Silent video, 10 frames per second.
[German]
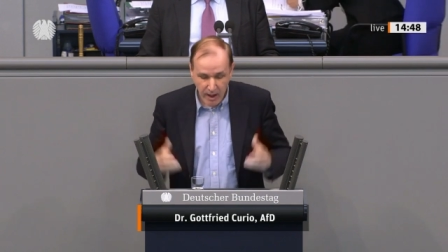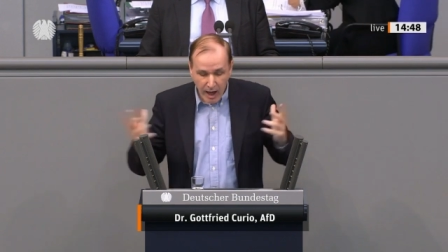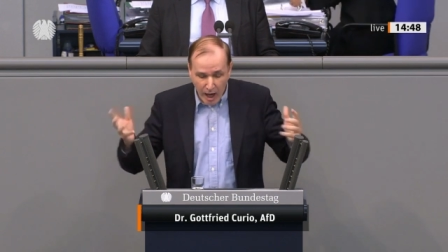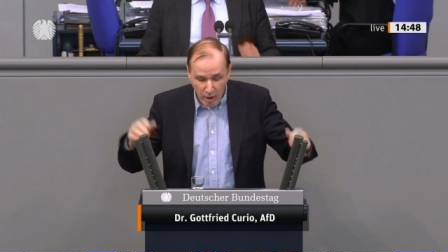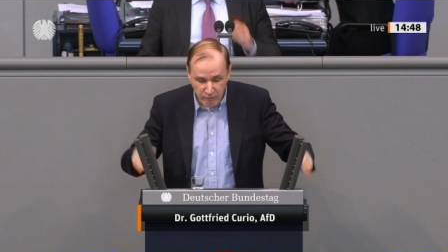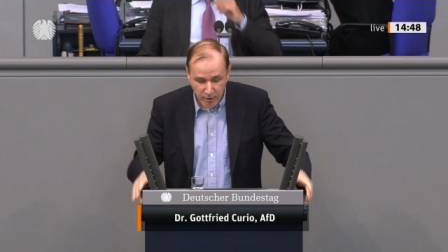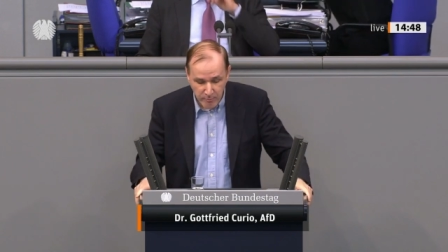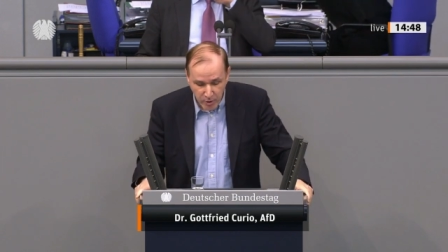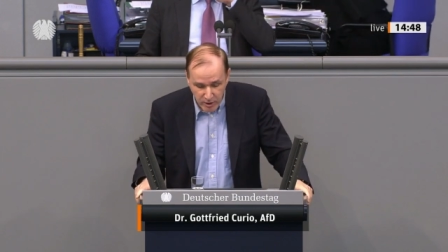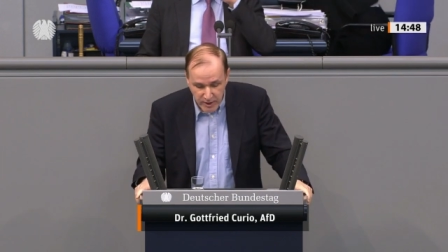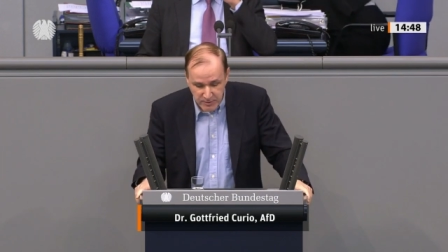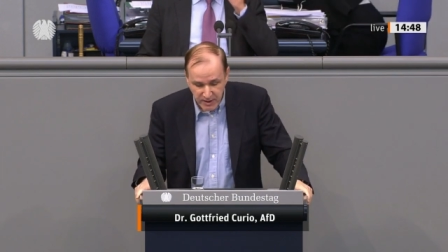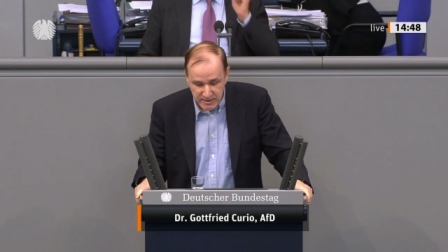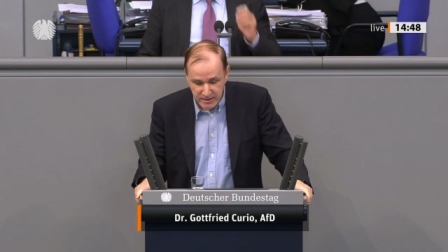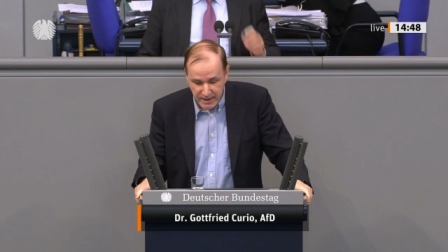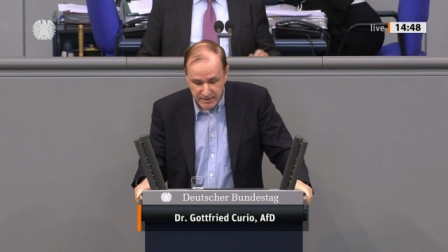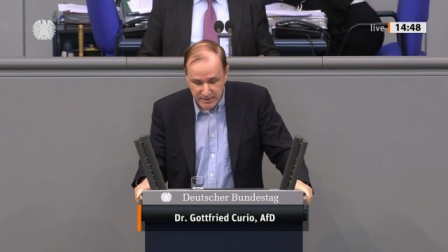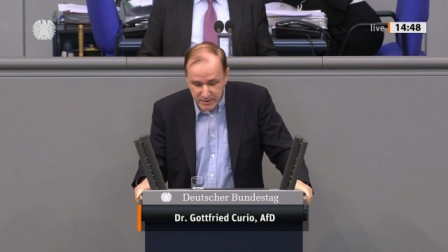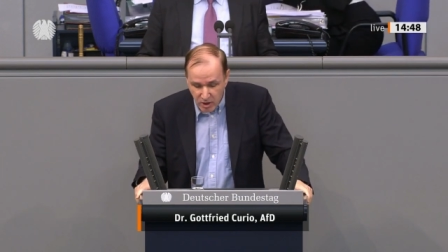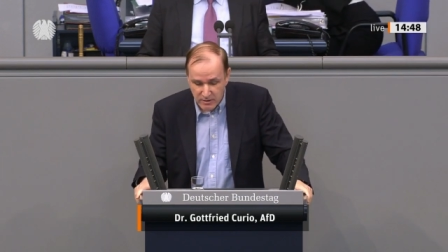auch vom
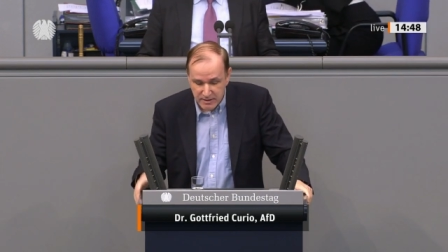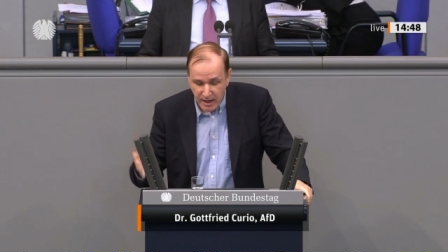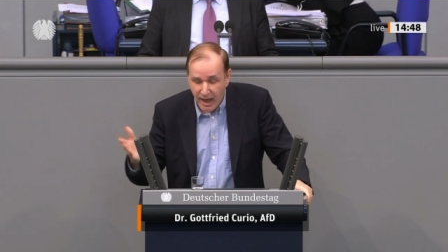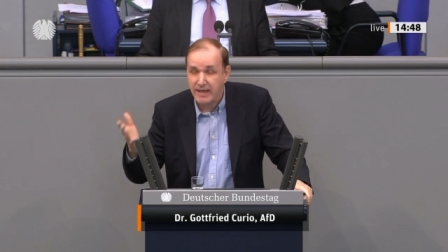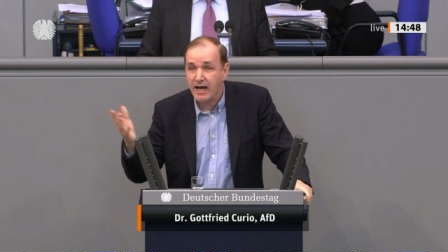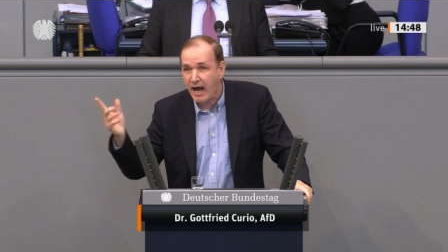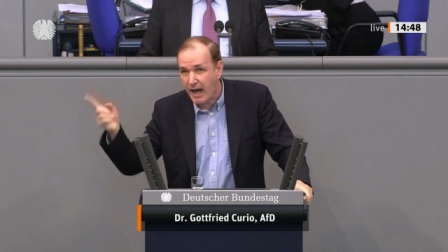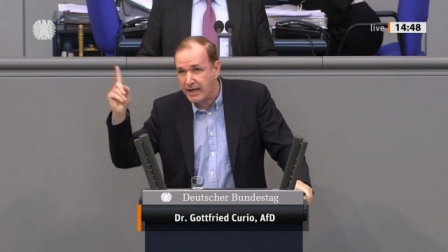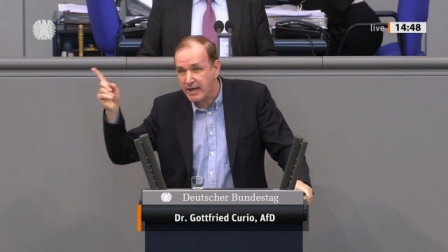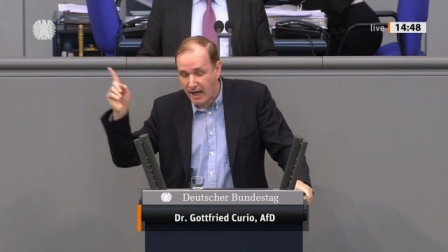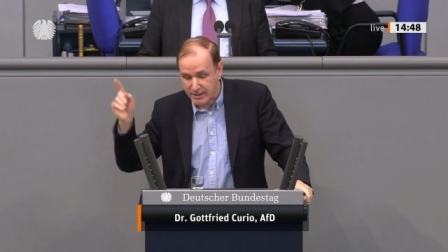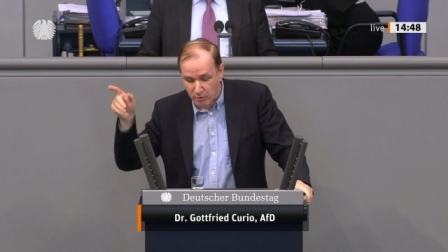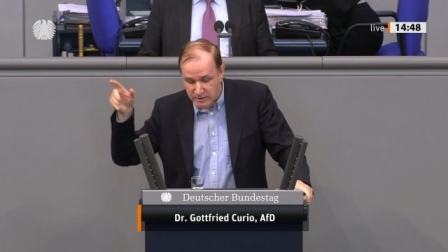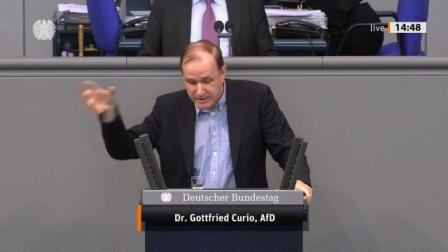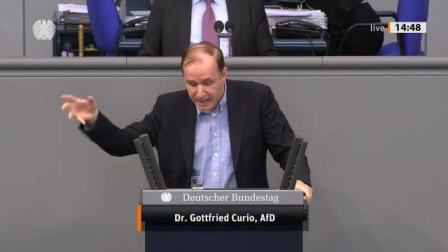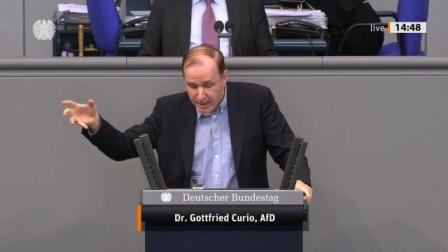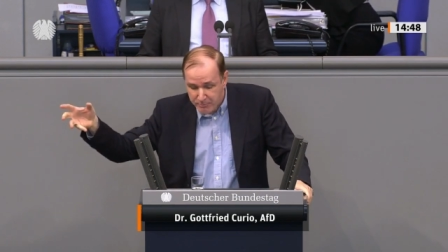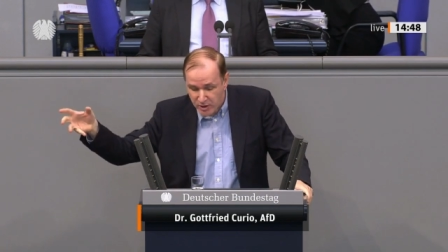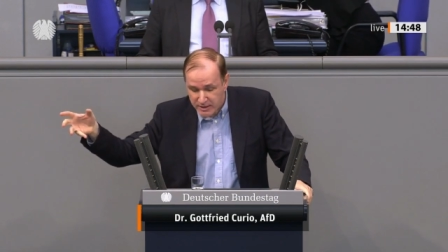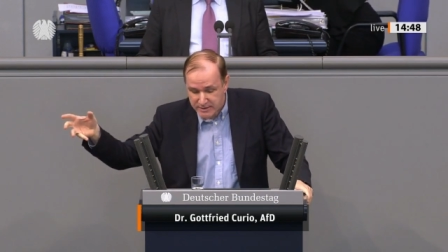Bundespräsidenten dort keine Einladung der
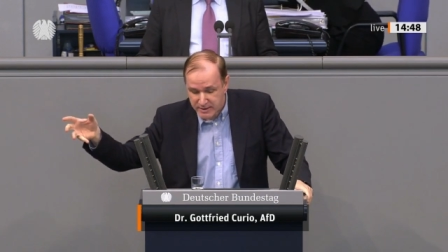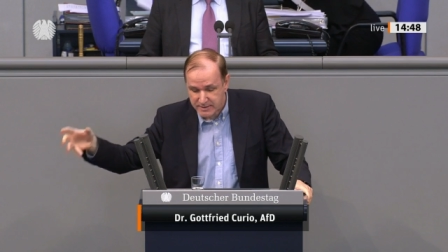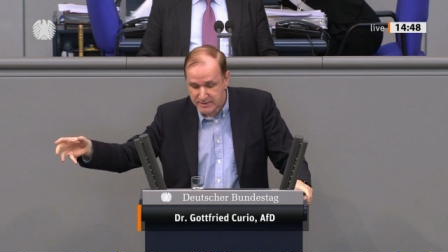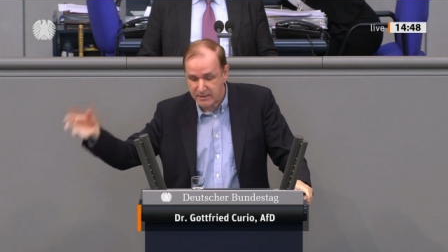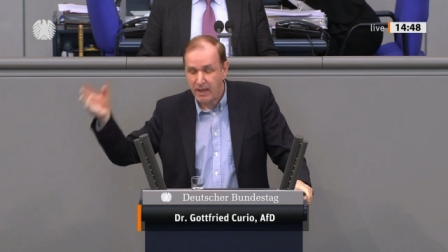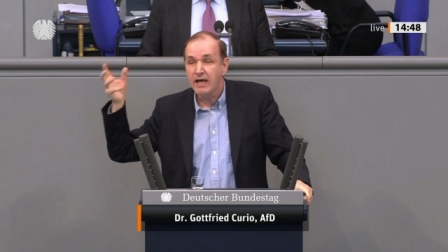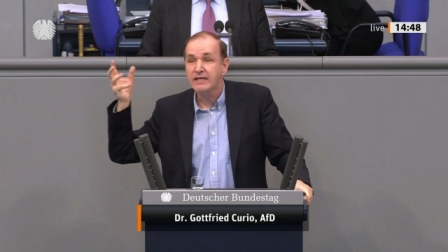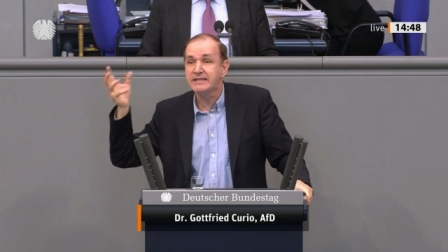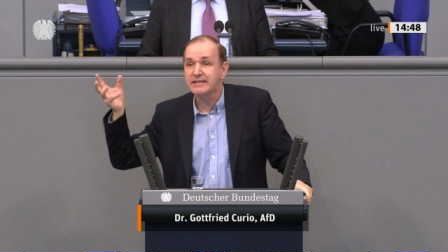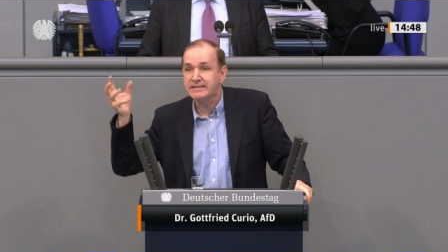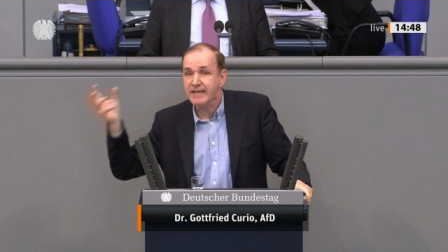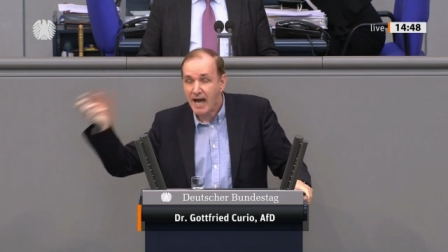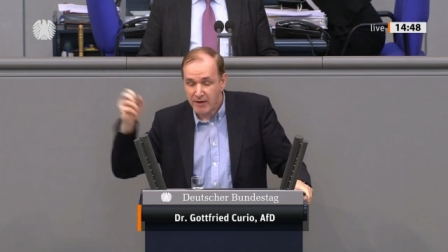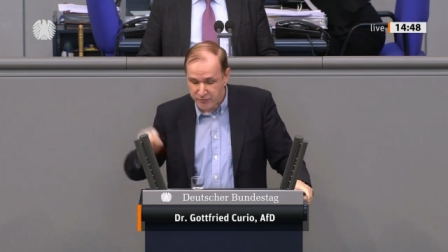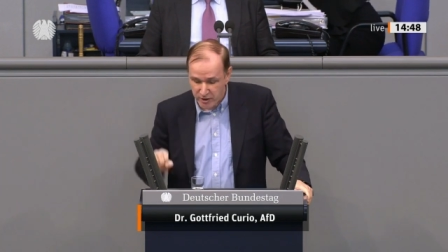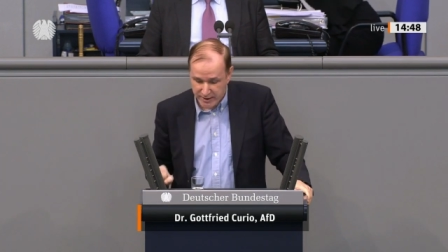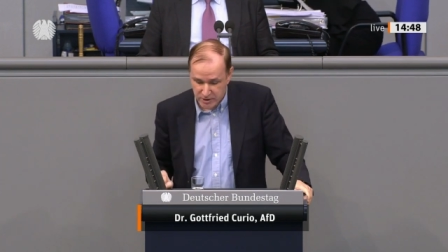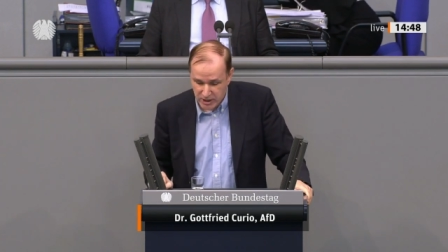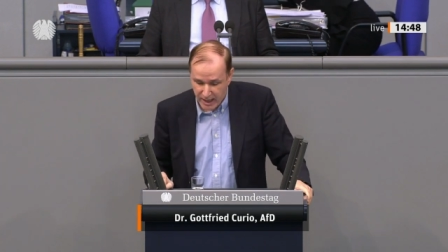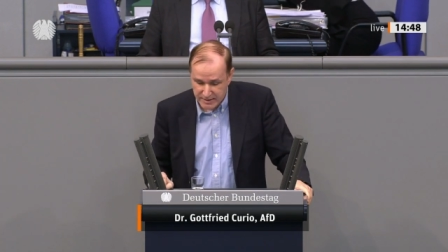Polizisten, die da für den
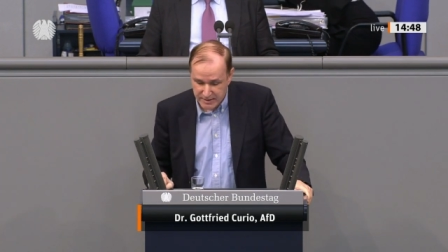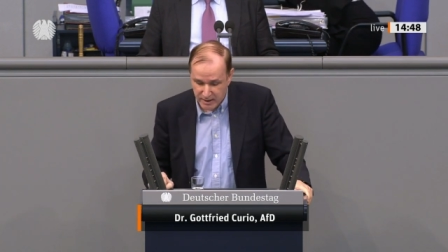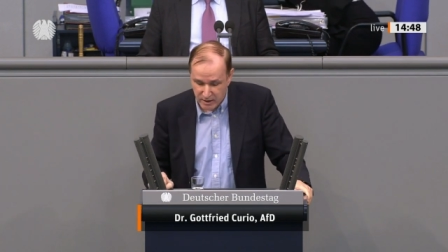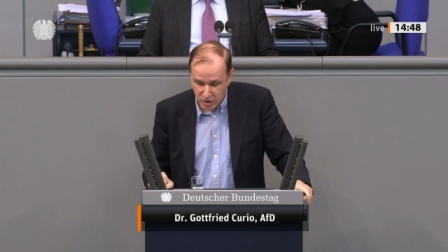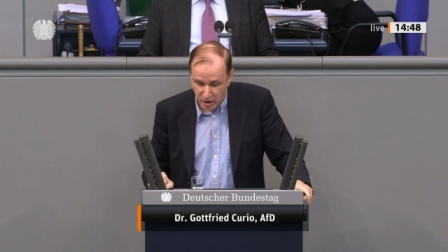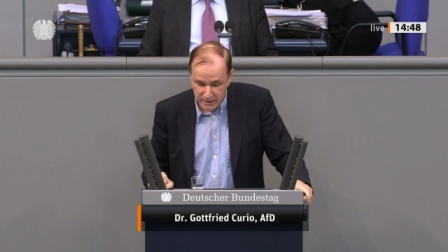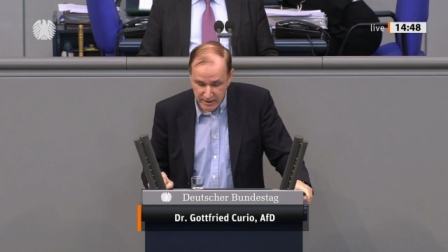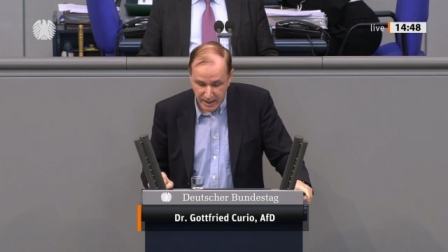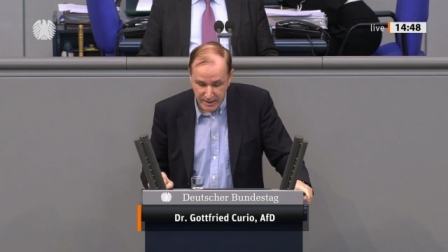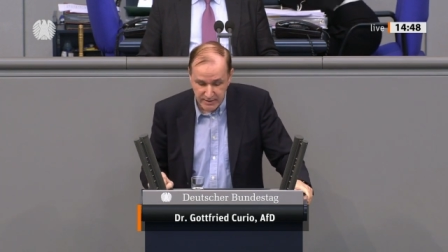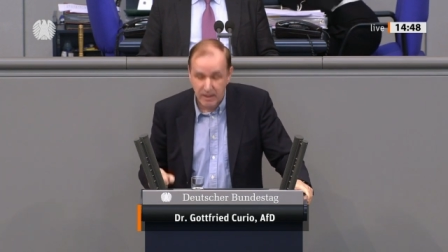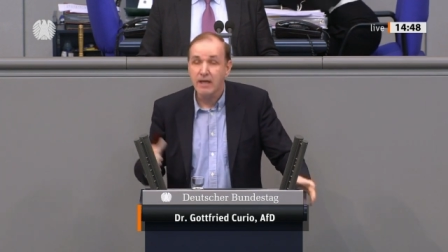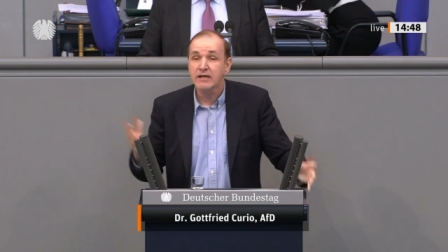Staat ihre Knochen hinhalten.